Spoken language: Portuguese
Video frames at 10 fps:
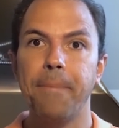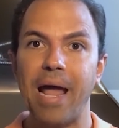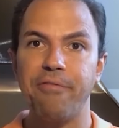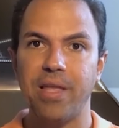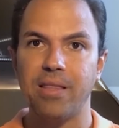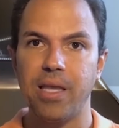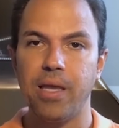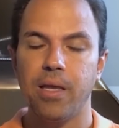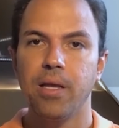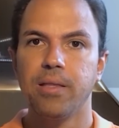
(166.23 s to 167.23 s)
para
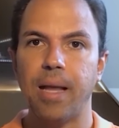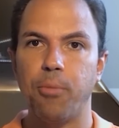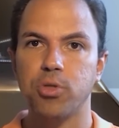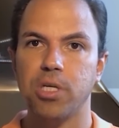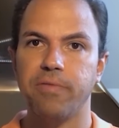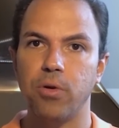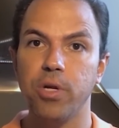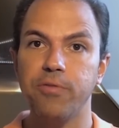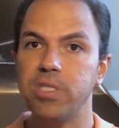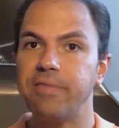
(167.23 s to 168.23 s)
vender na bolsa de
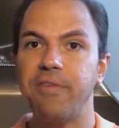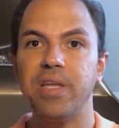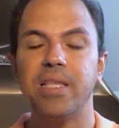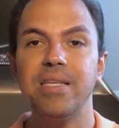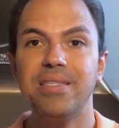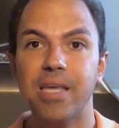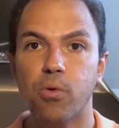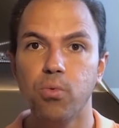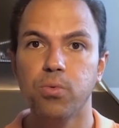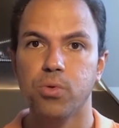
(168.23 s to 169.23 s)
valores, você vai vender em
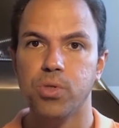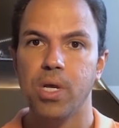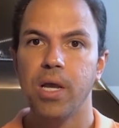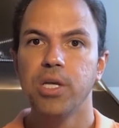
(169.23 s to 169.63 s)
segundos.